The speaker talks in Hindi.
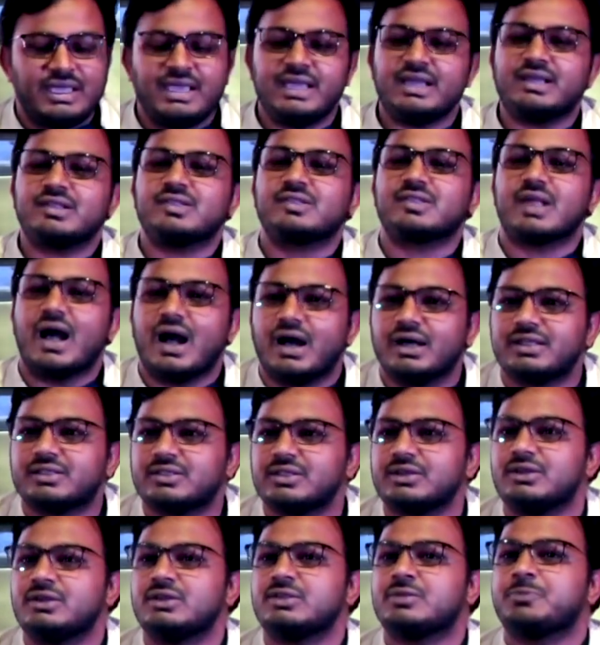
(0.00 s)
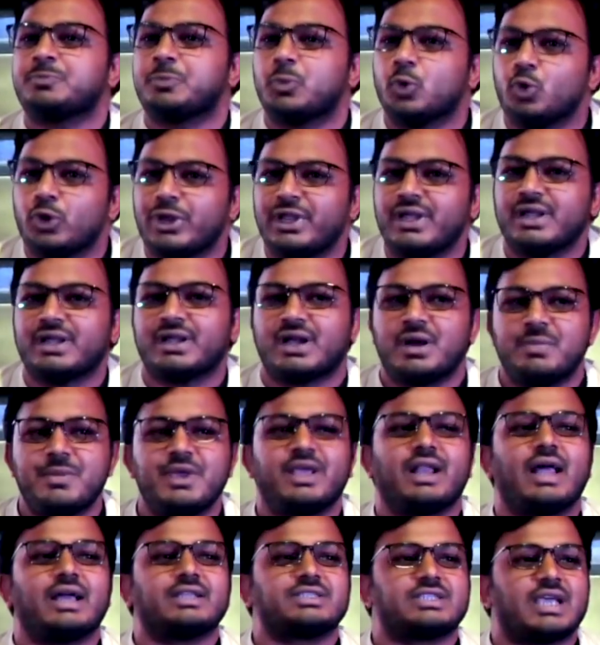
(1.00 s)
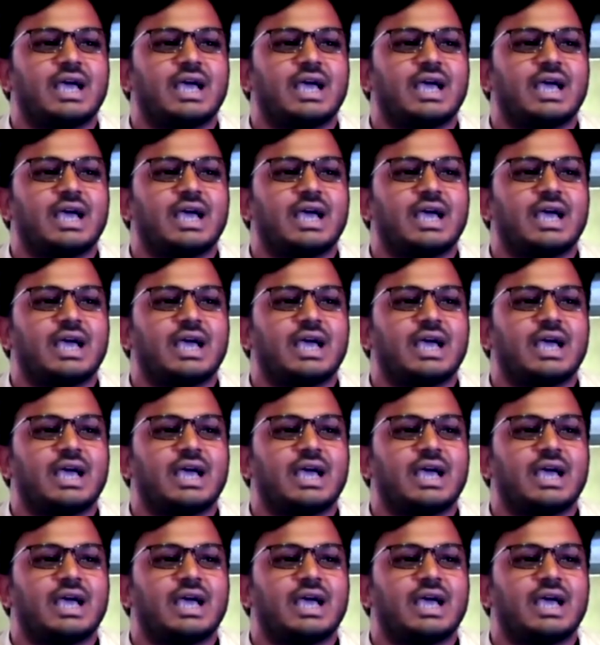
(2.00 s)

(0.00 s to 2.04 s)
एक साथ इस पूरे कमेरा